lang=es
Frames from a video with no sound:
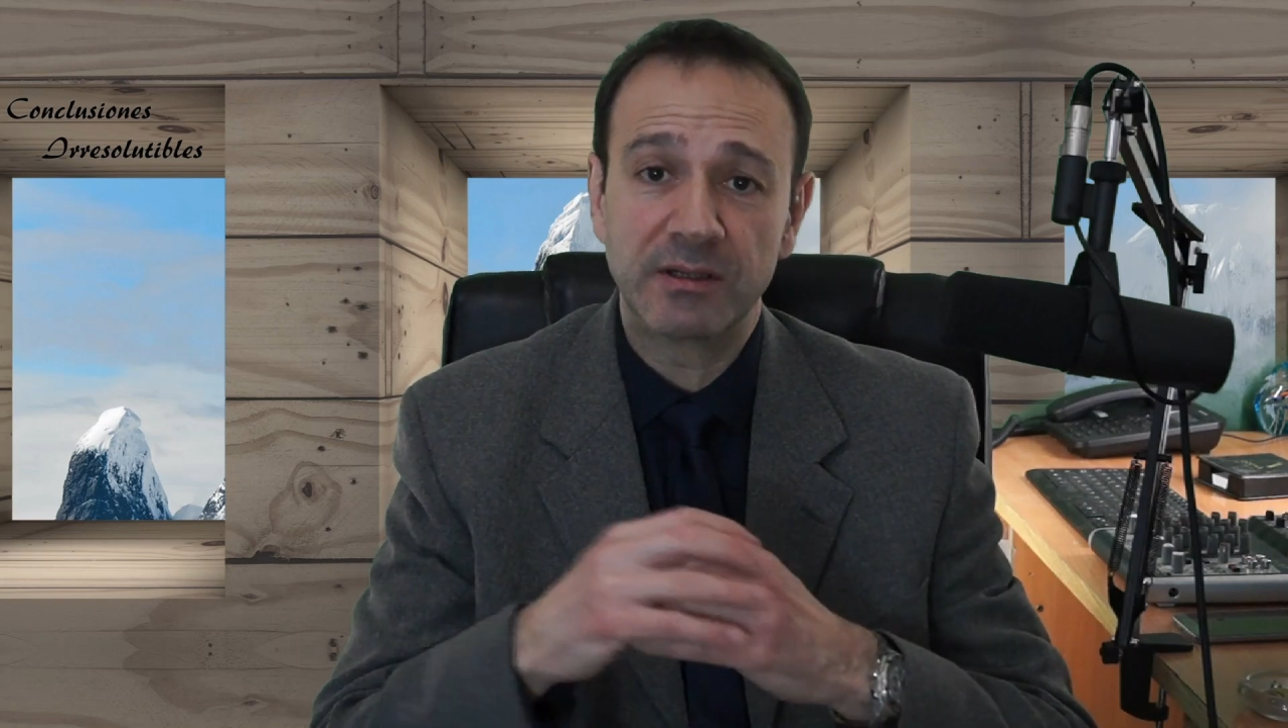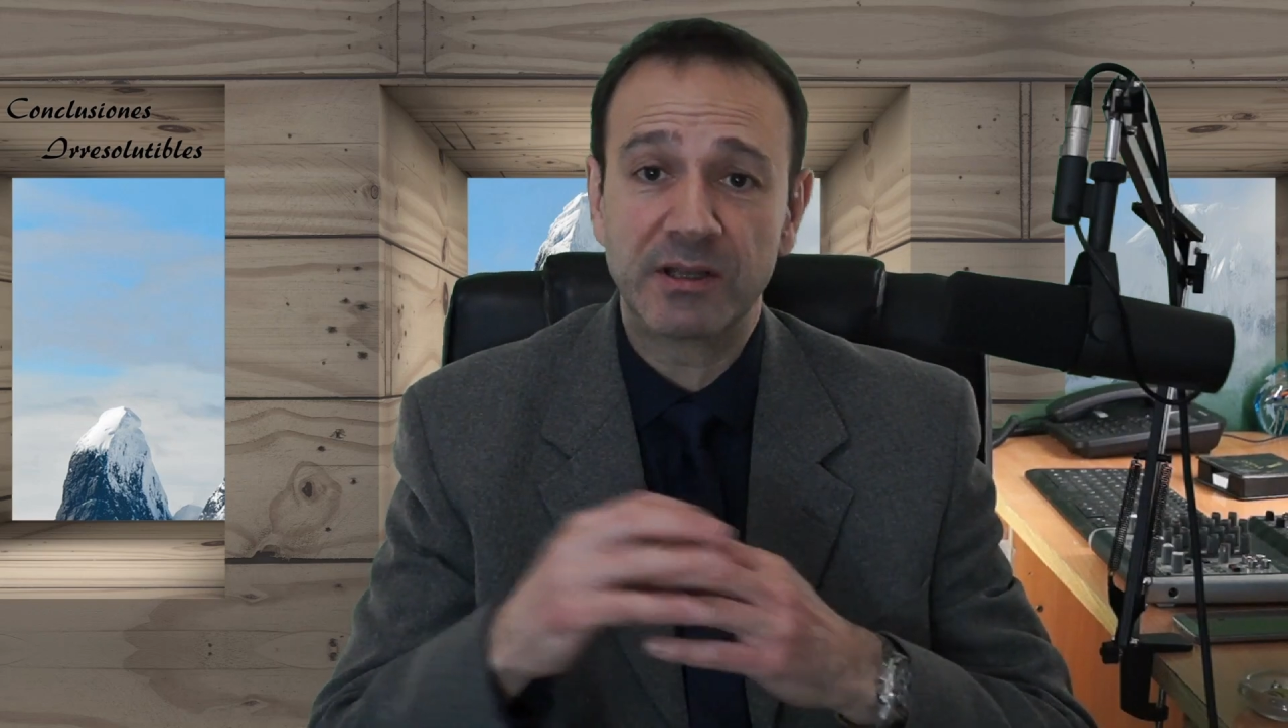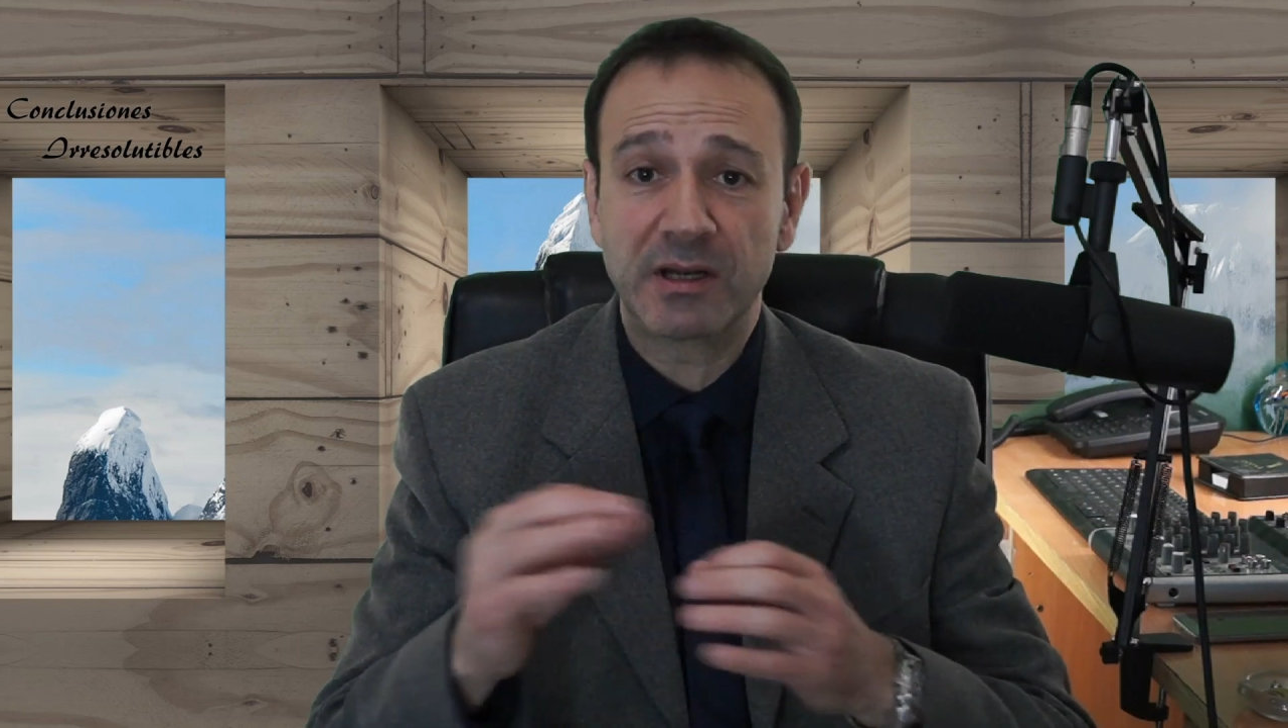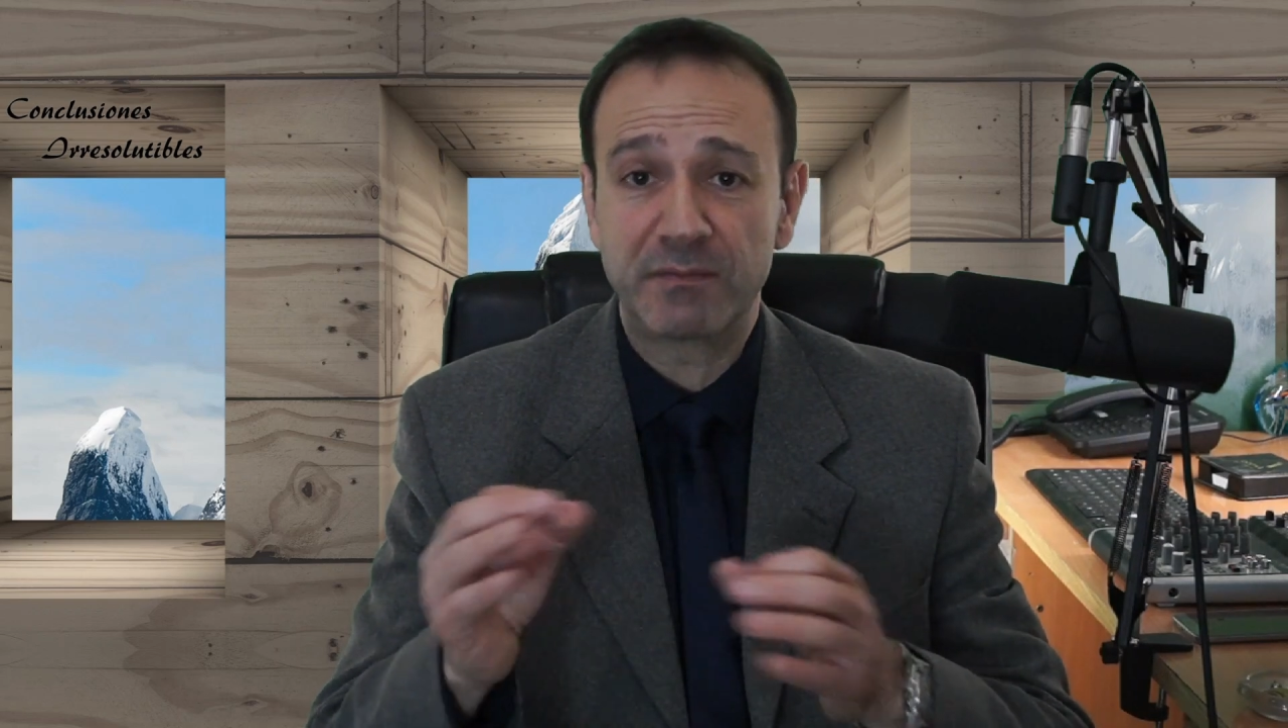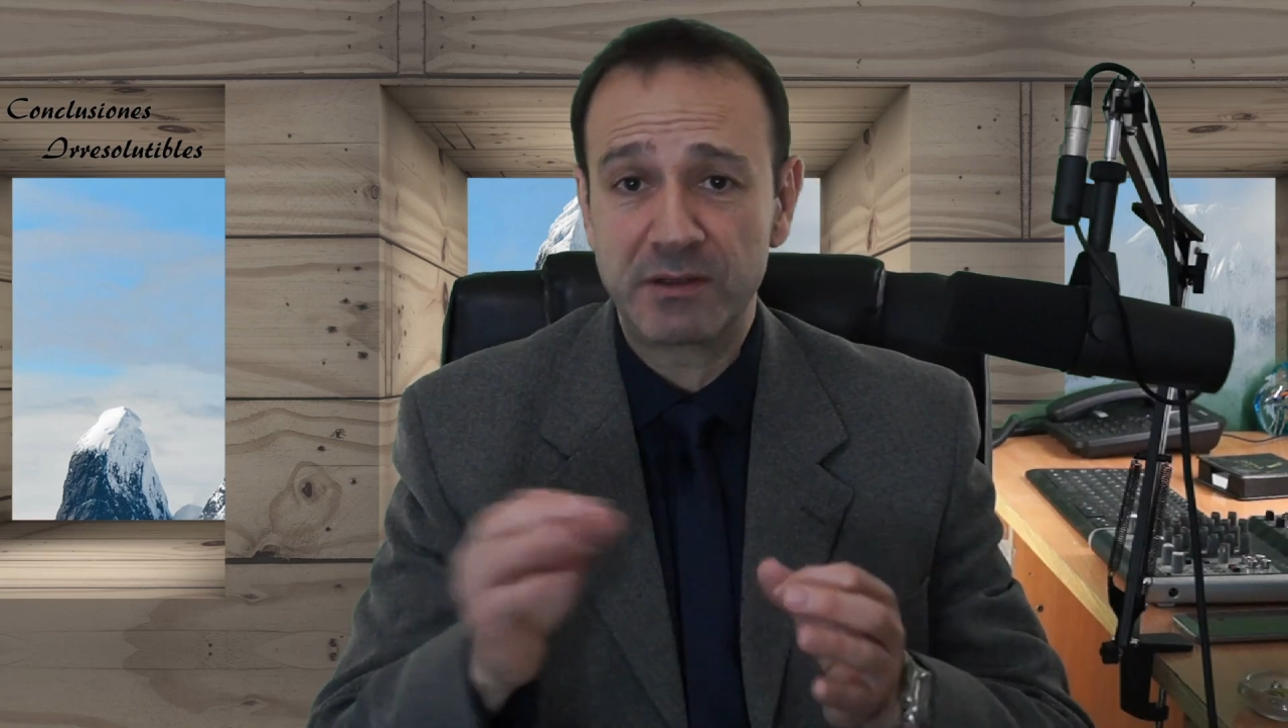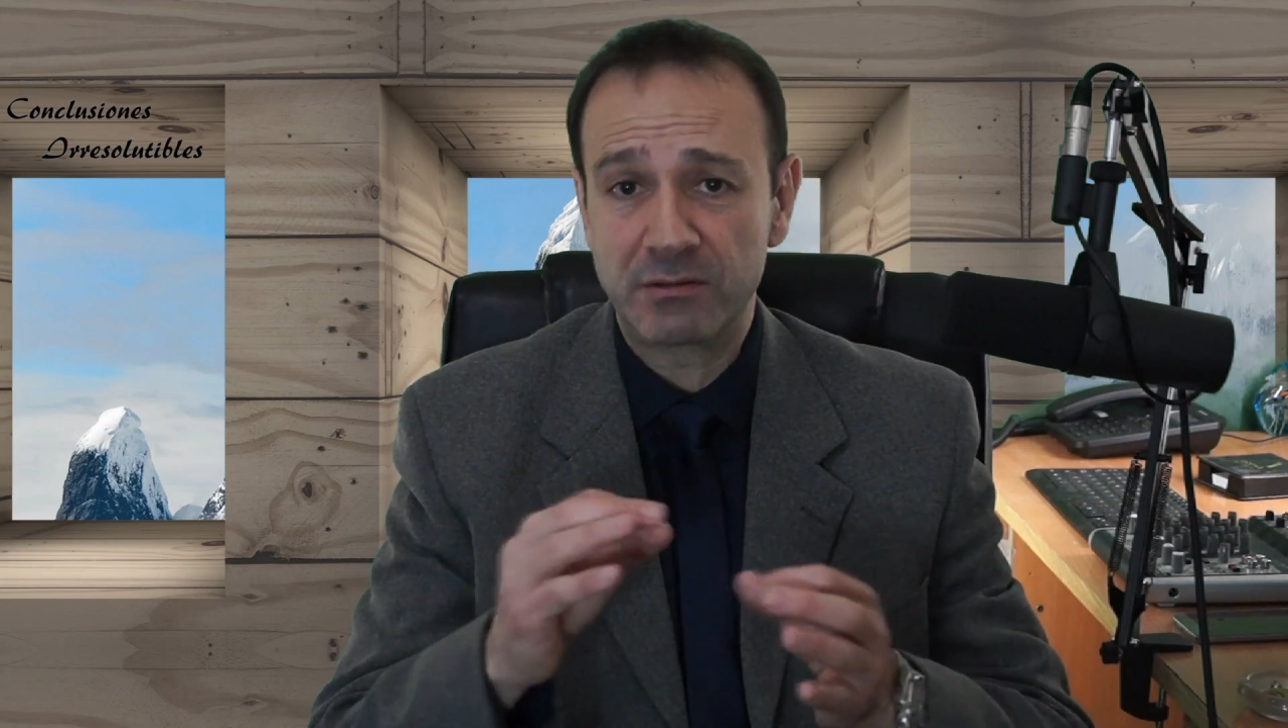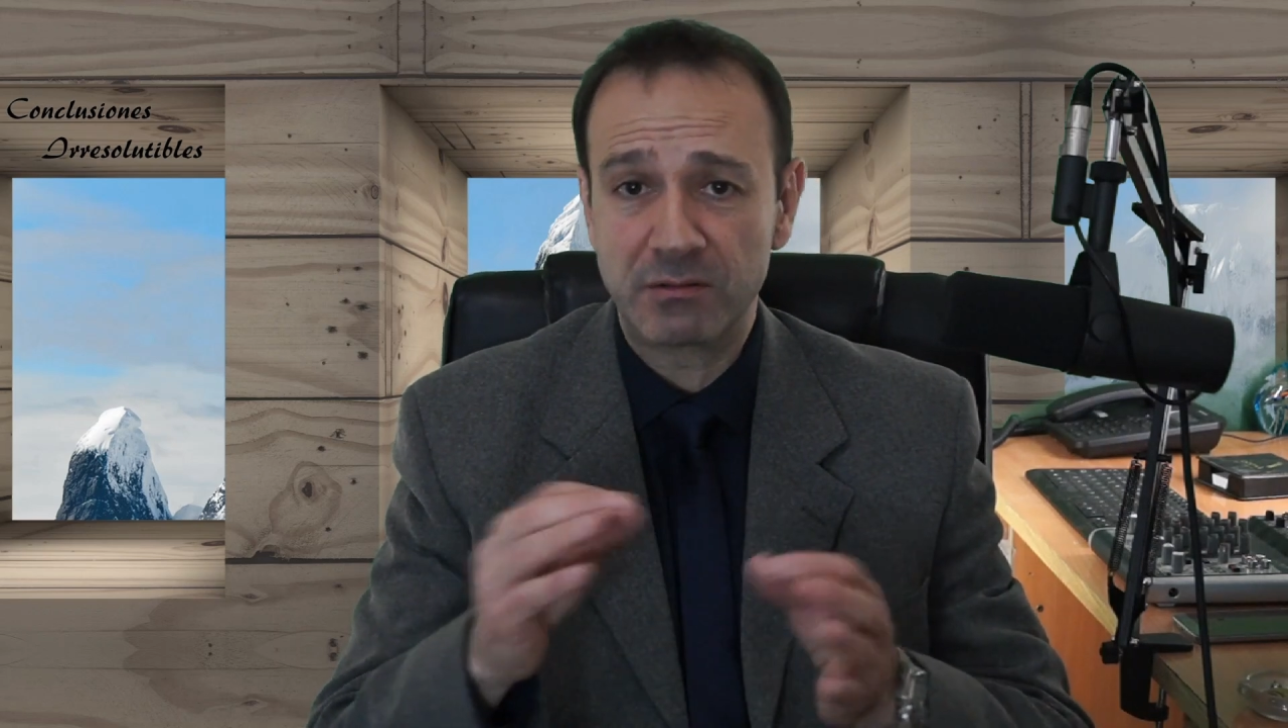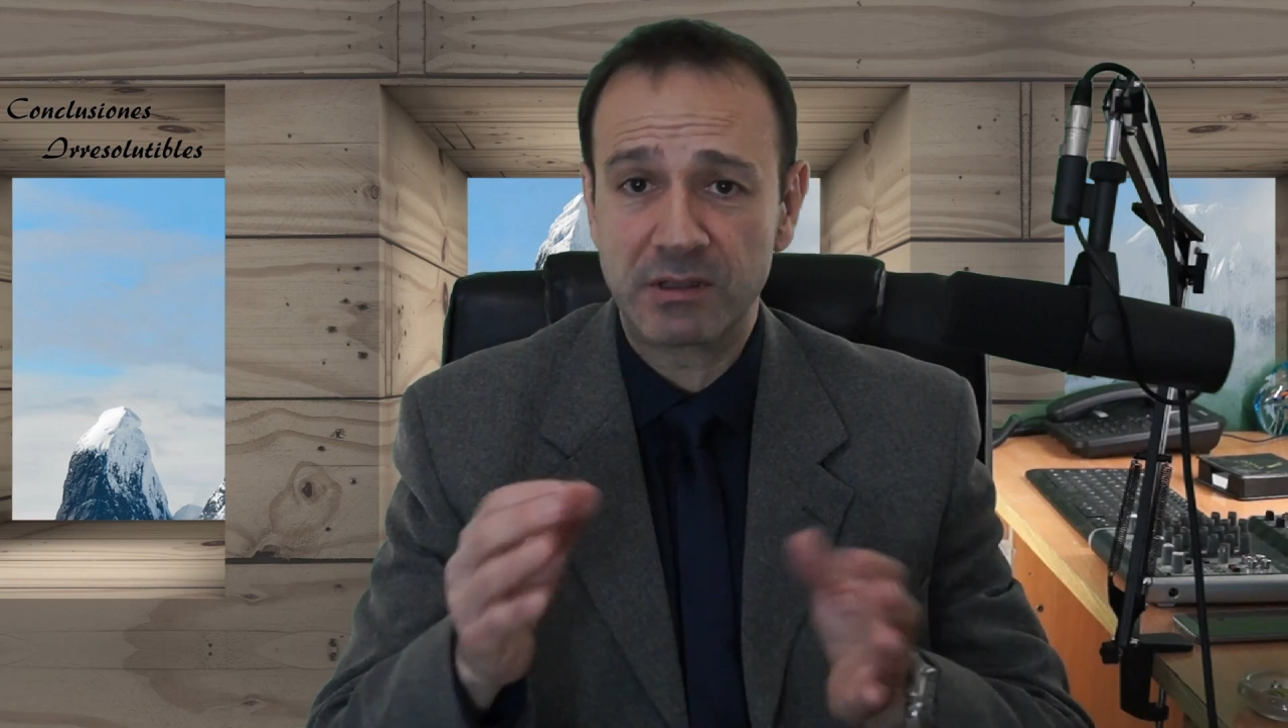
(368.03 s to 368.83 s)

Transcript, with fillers: de grafito,